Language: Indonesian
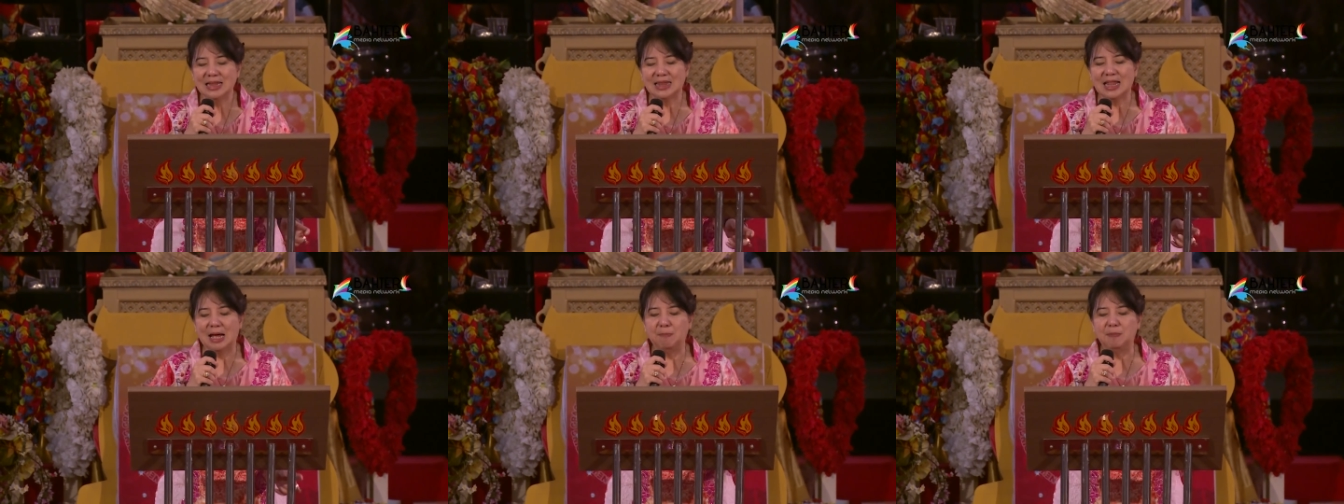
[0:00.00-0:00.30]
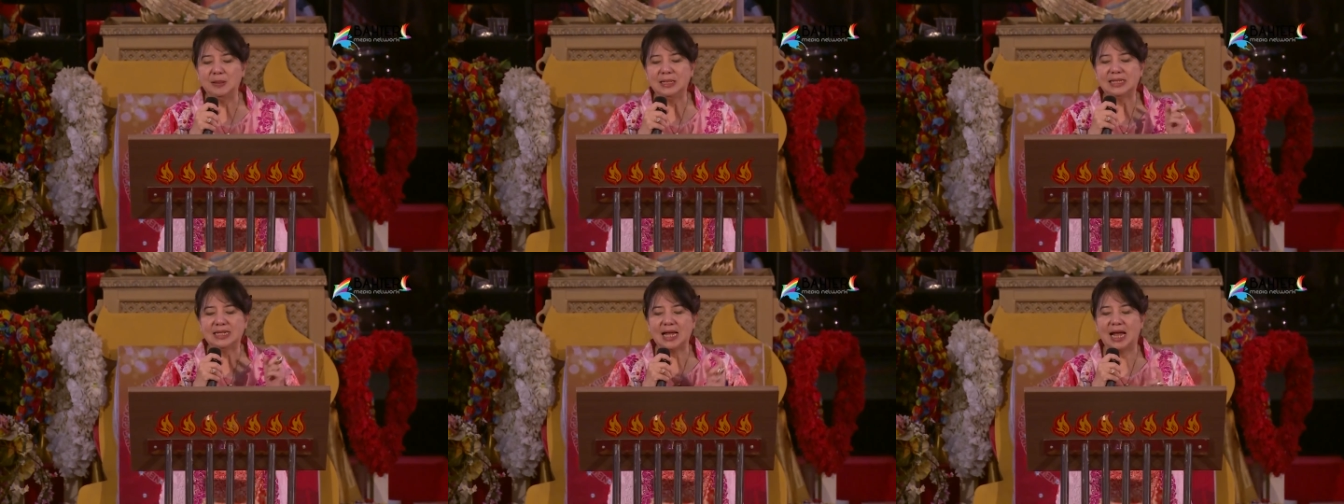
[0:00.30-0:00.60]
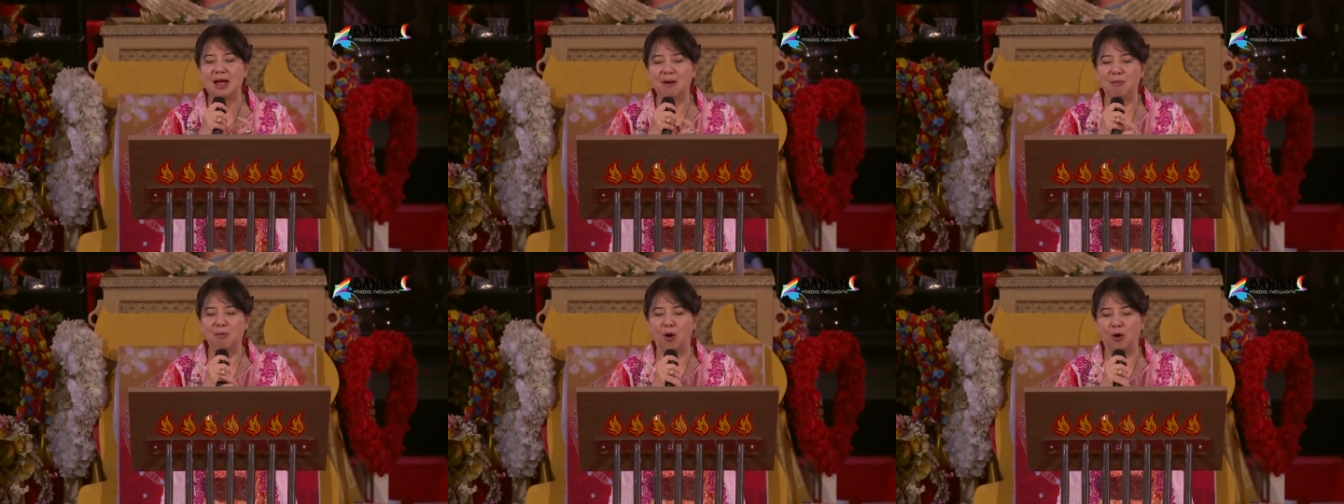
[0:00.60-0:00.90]
Tapi
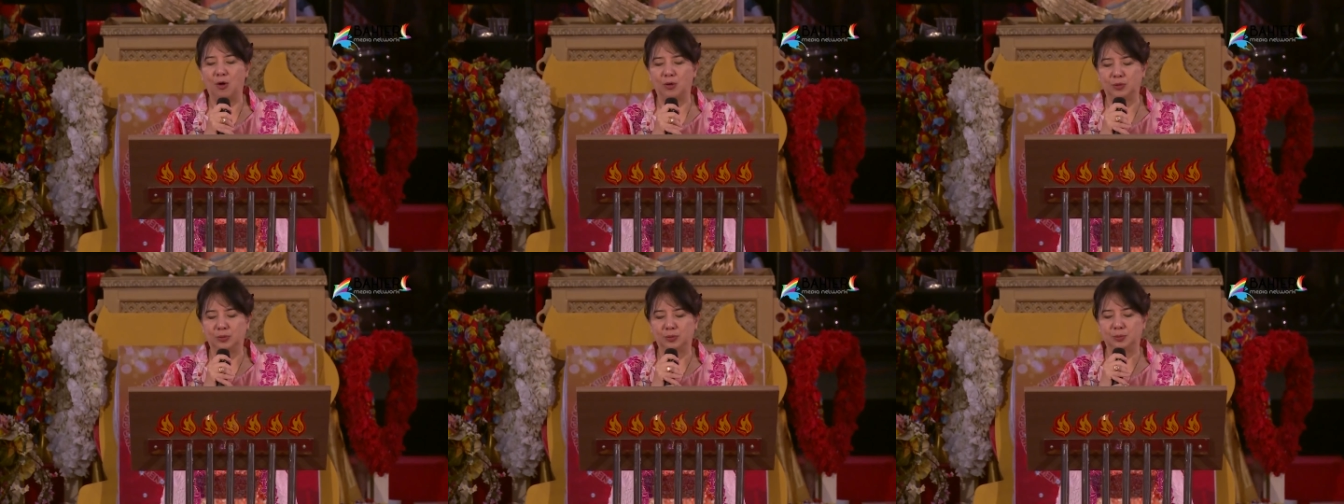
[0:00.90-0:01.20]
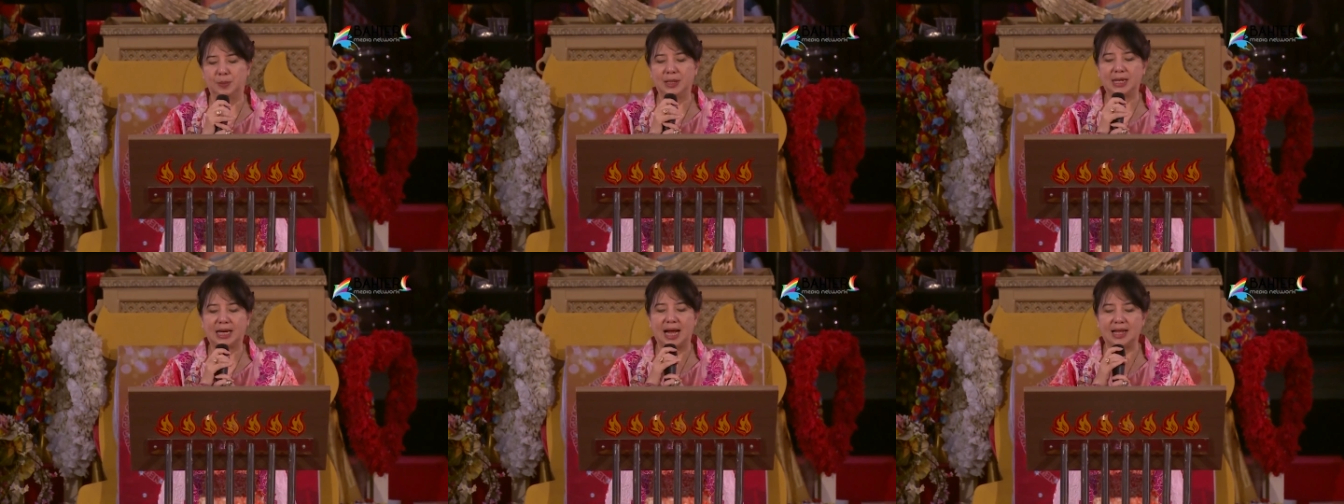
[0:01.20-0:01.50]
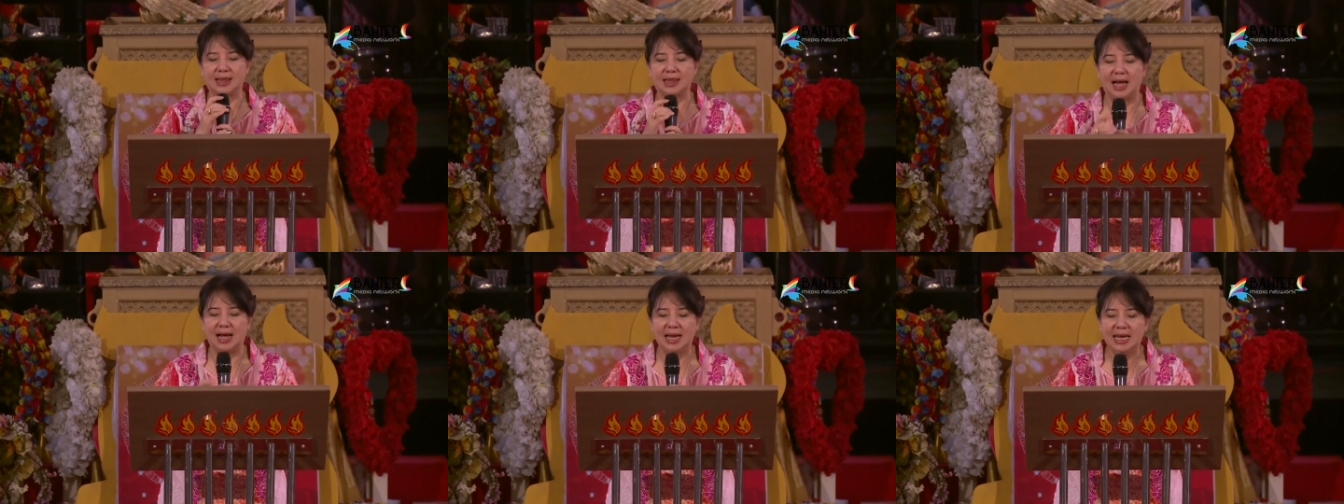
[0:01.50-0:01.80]
saya mau
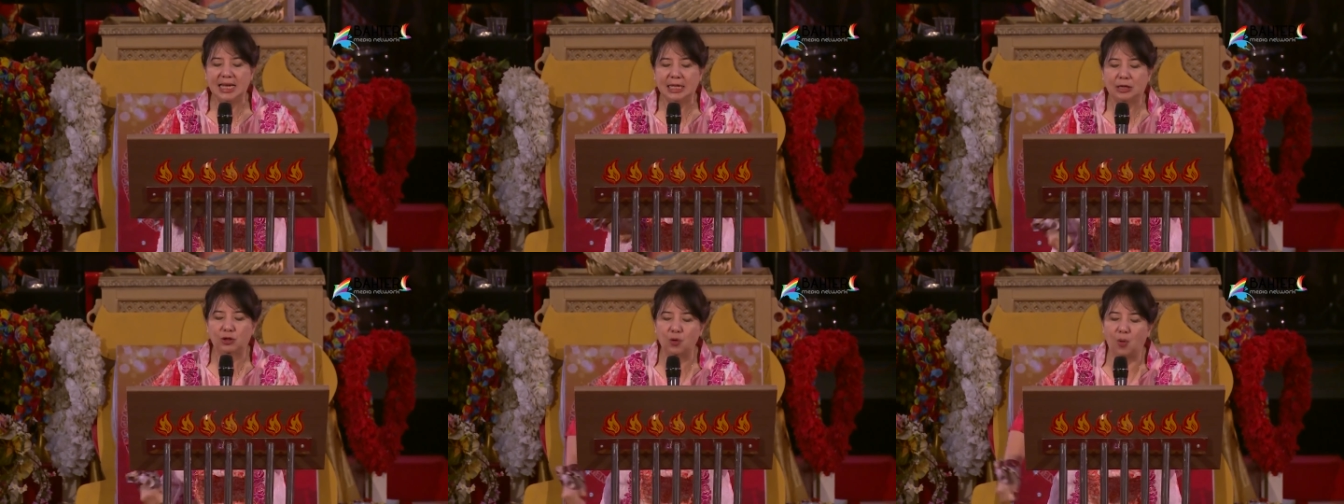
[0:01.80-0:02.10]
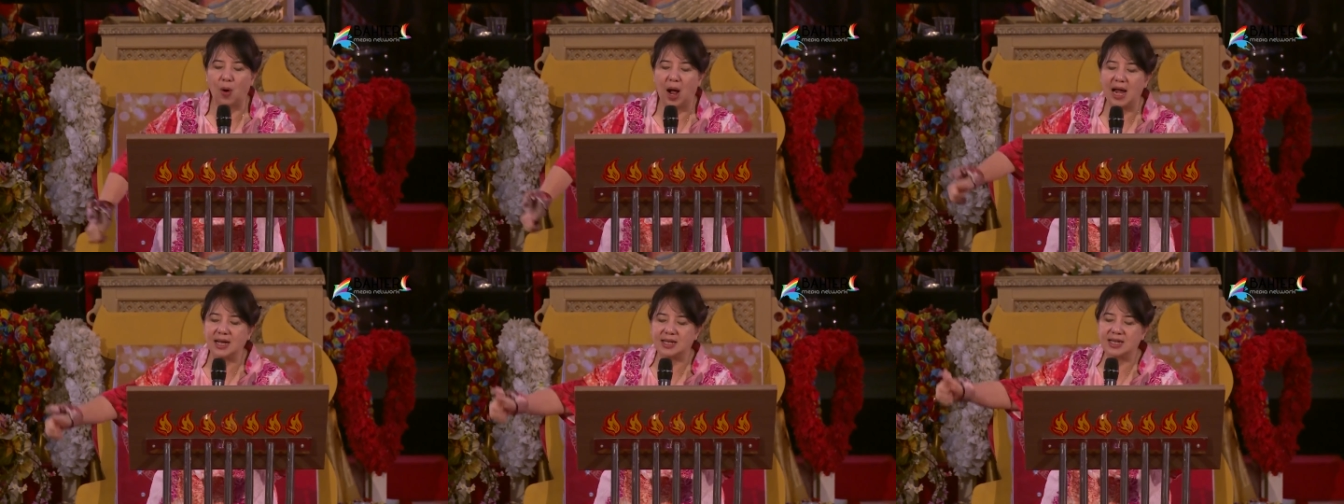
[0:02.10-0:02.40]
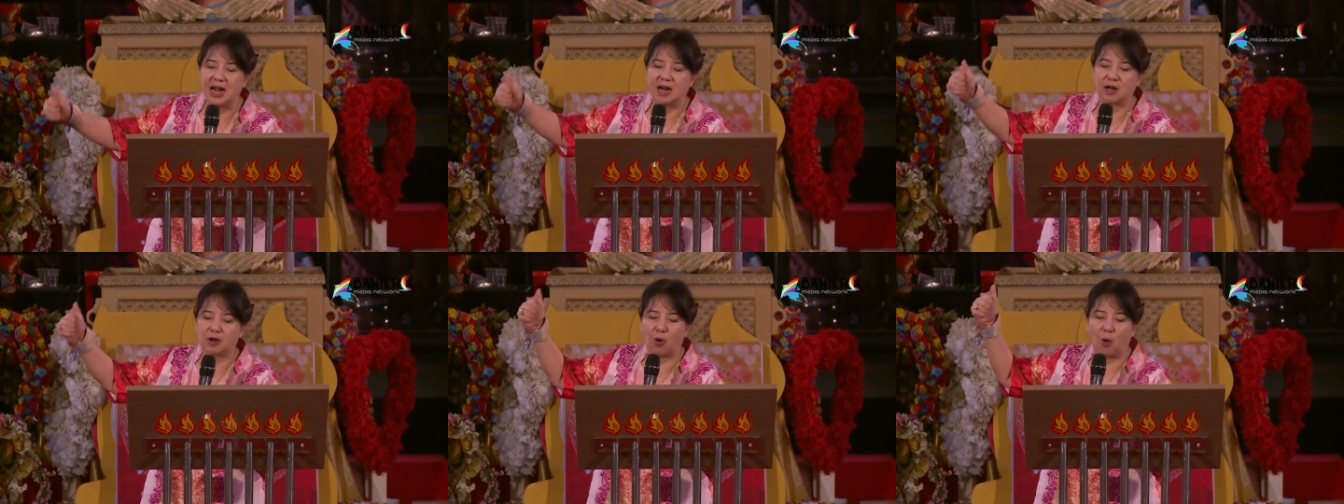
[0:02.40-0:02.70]
berkata itu
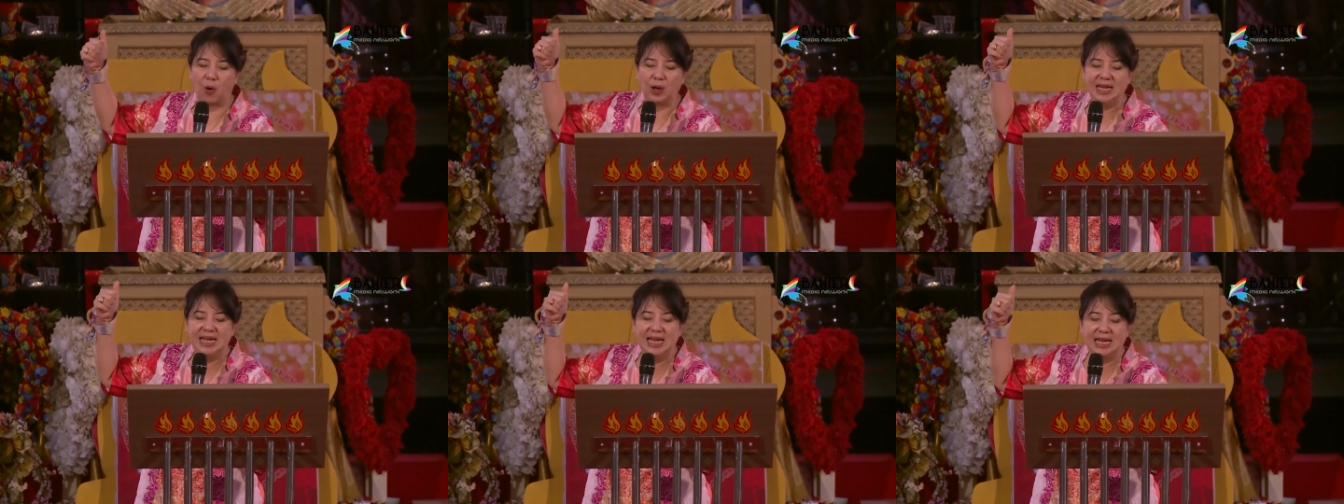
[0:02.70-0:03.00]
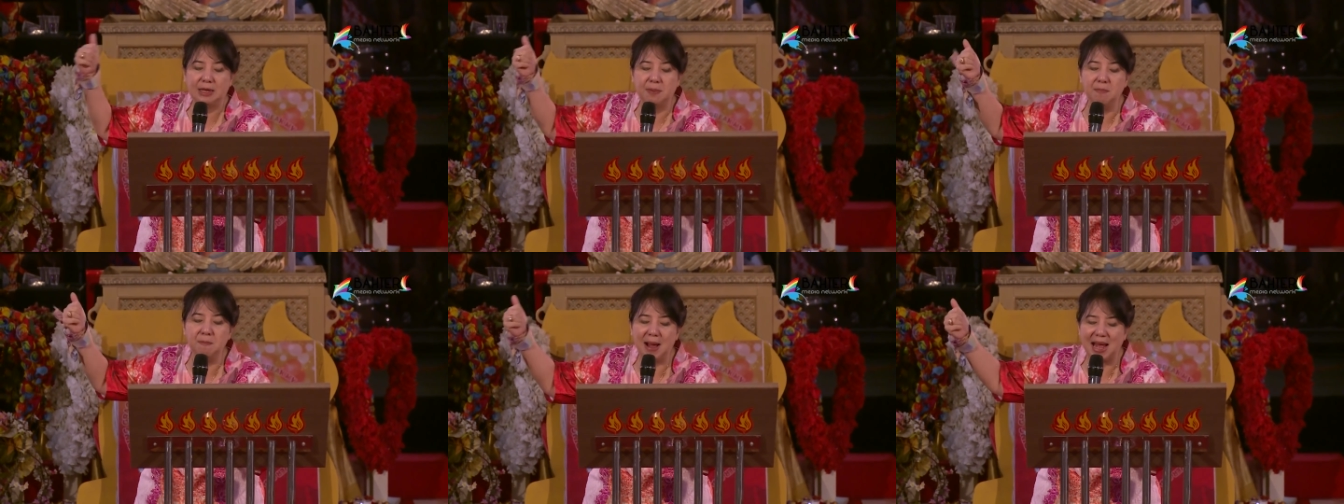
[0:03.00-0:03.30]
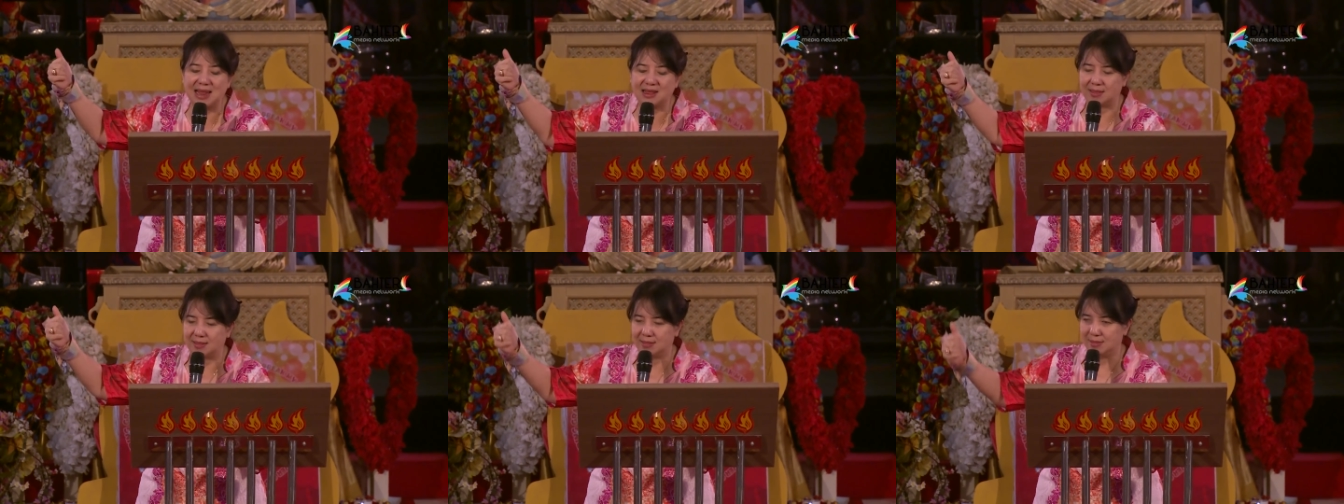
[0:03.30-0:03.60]
ada roh hikmat